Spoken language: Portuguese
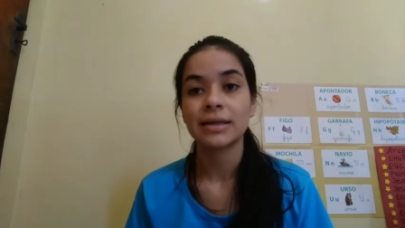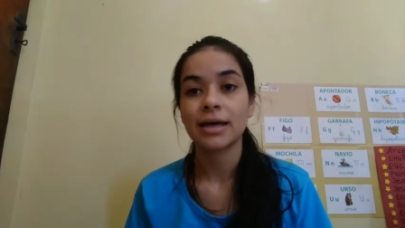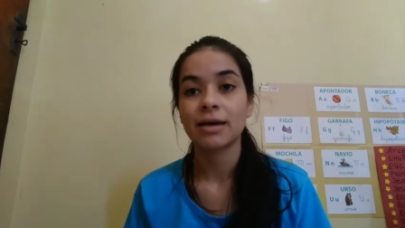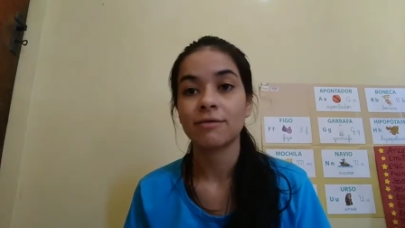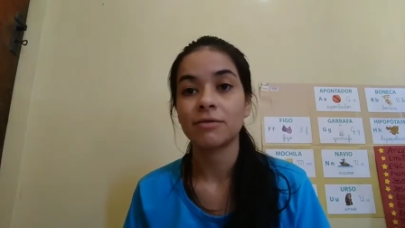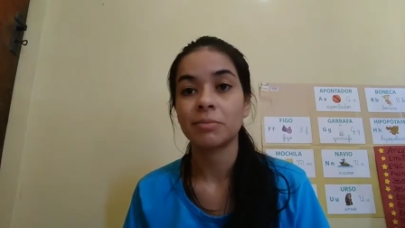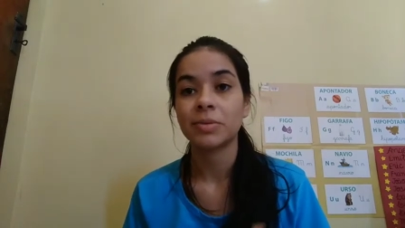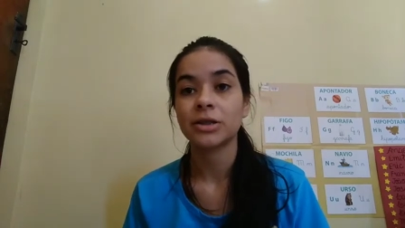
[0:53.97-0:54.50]

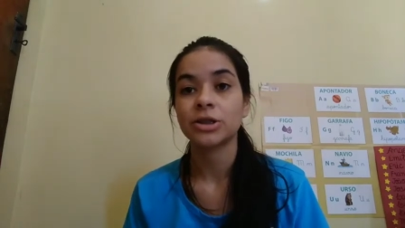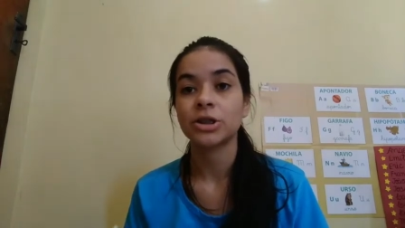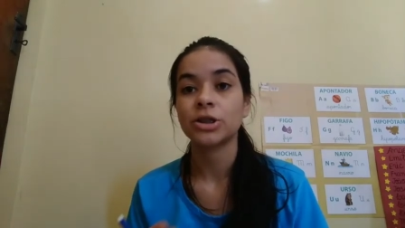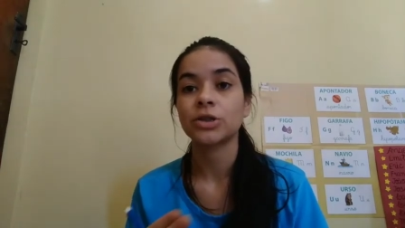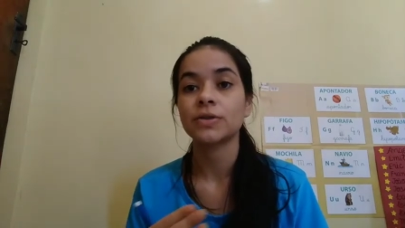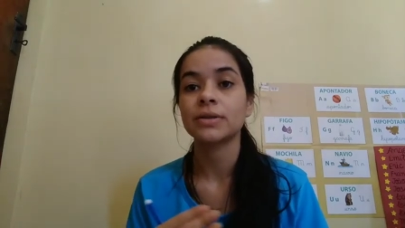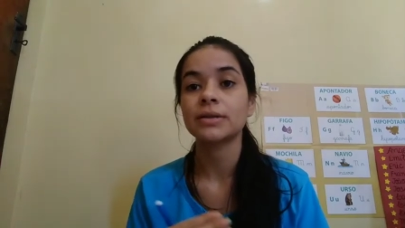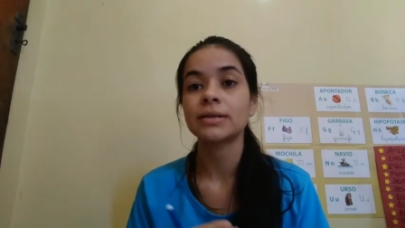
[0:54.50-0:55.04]
servem para a
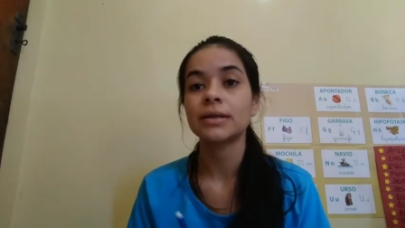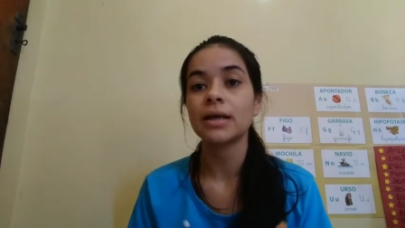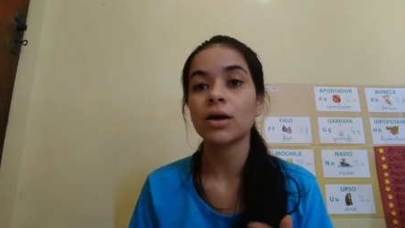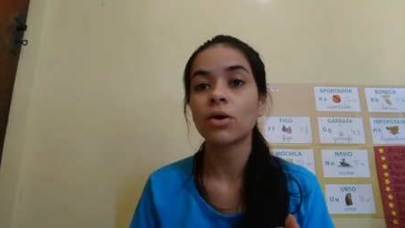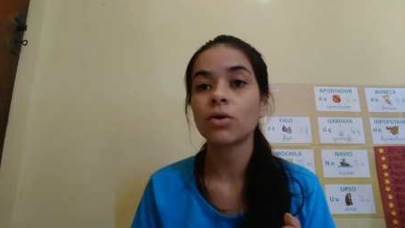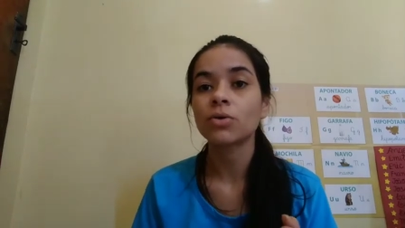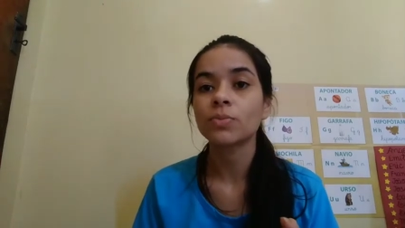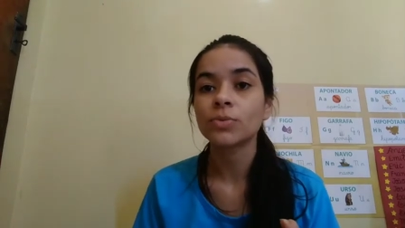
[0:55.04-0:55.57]
gente
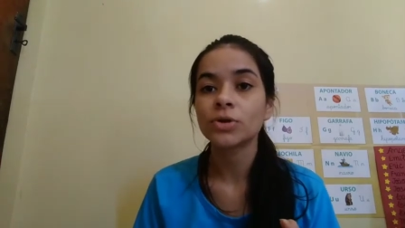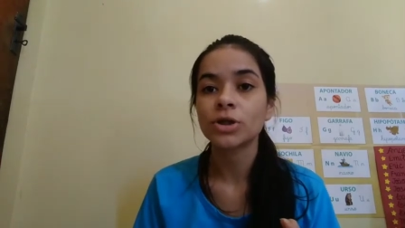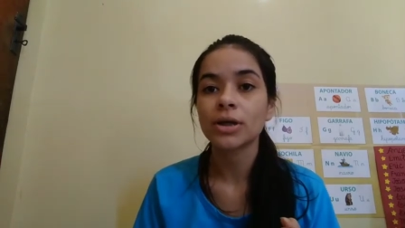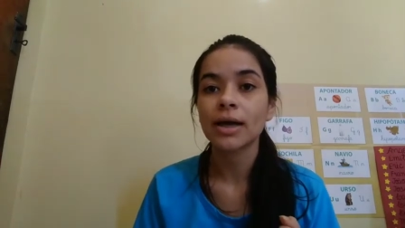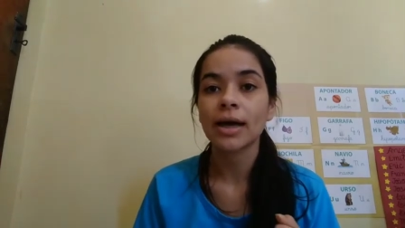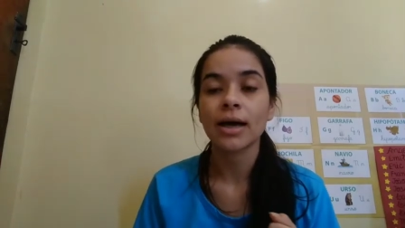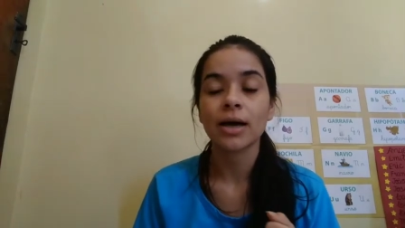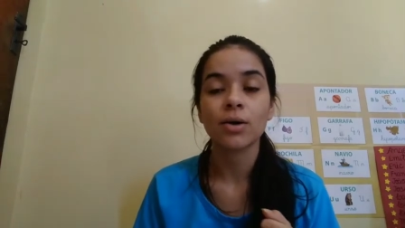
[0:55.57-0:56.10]
se
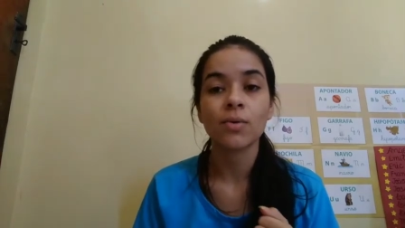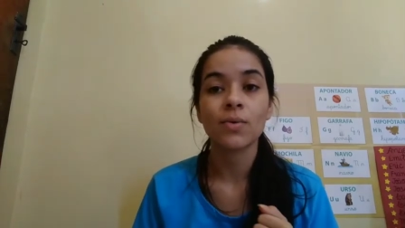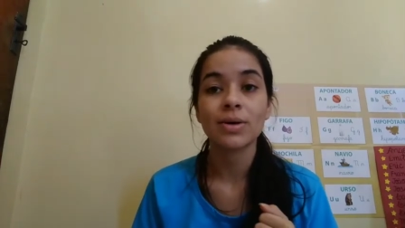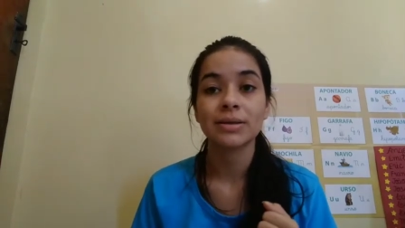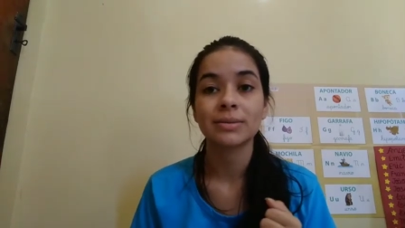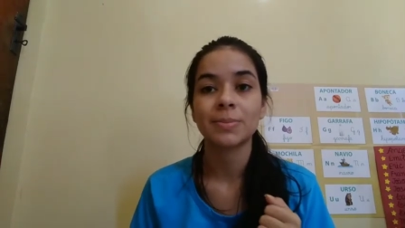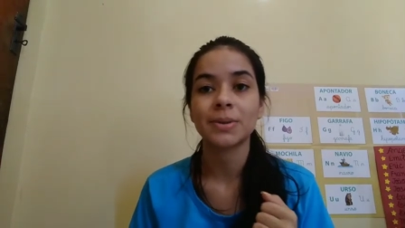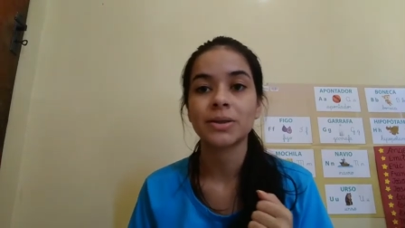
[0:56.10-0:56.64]
comunicar com
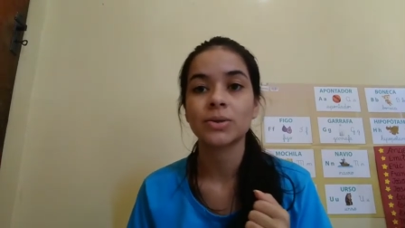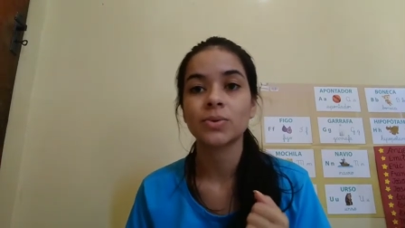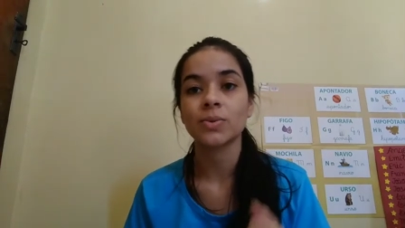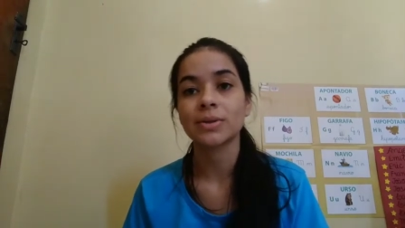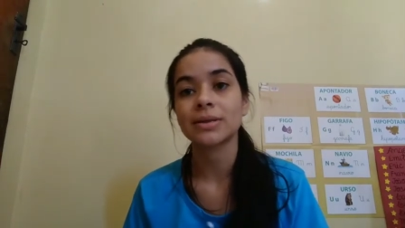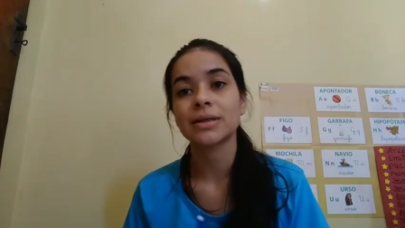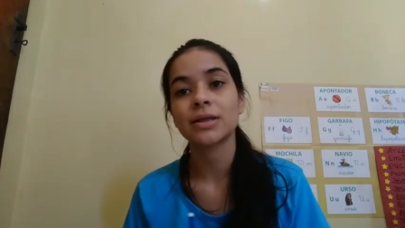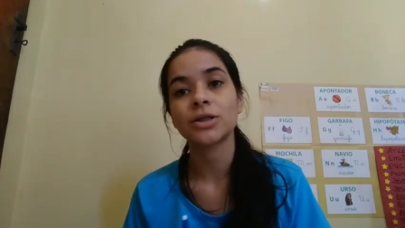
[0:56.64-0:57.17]
as
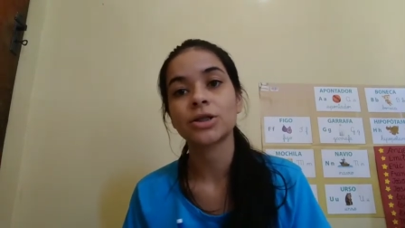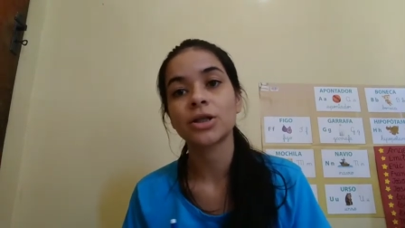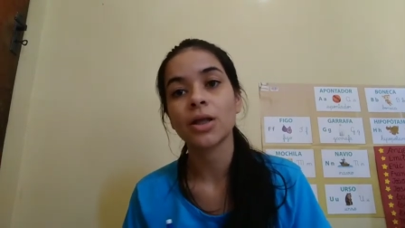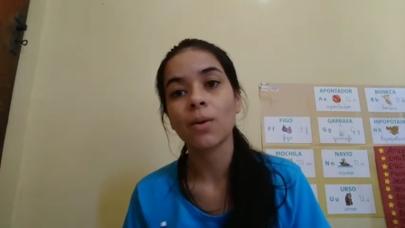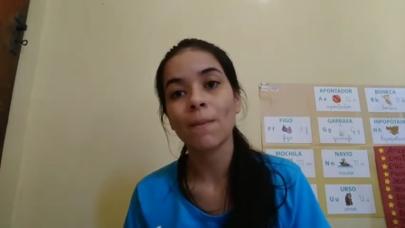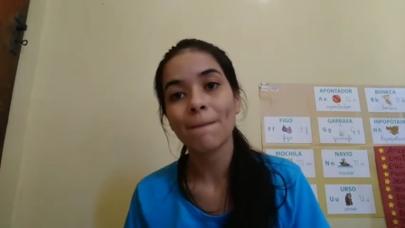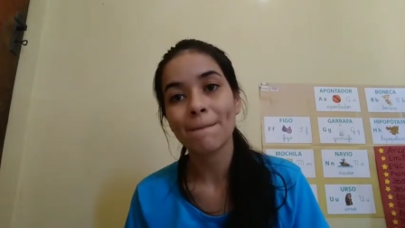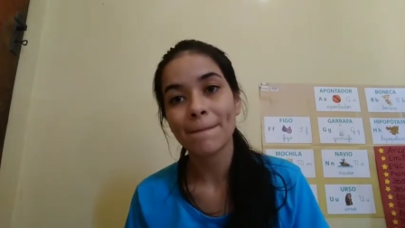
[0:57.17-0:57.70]
pessoas que
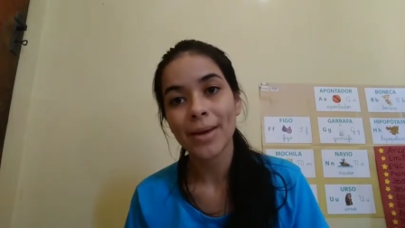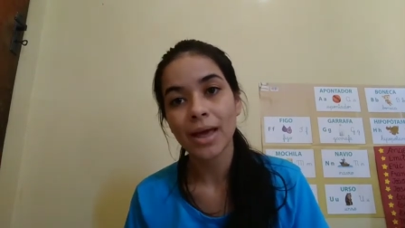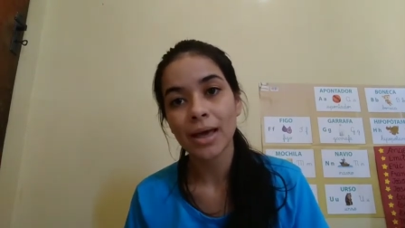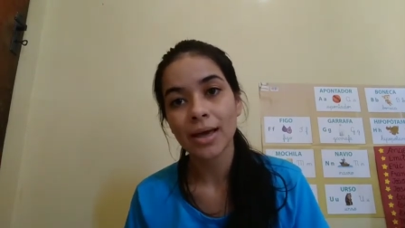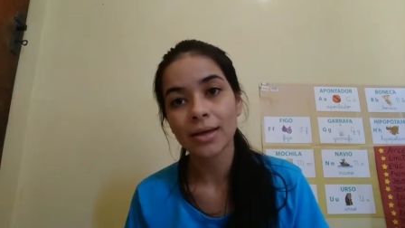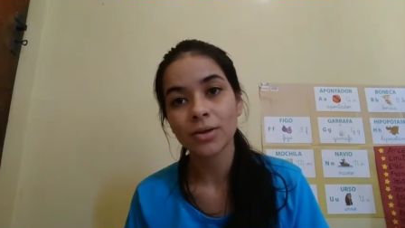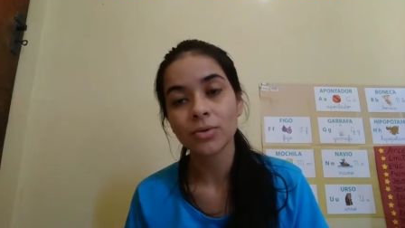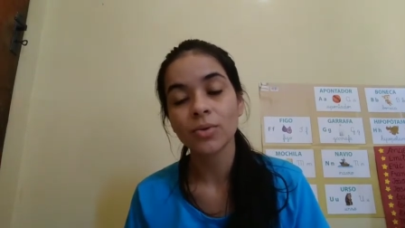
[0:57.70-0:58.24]
estão
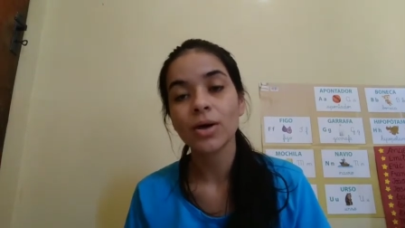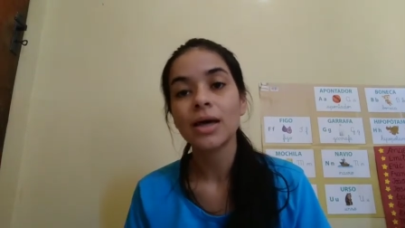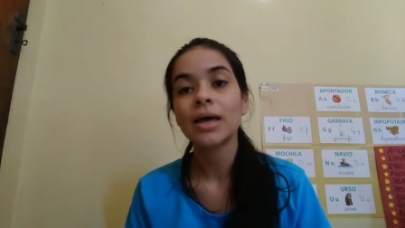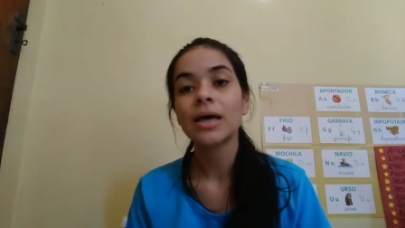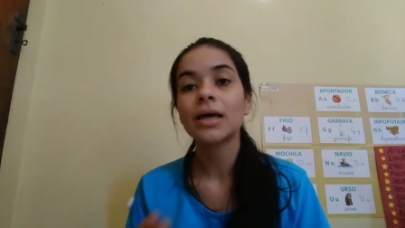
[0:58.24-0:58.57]
perto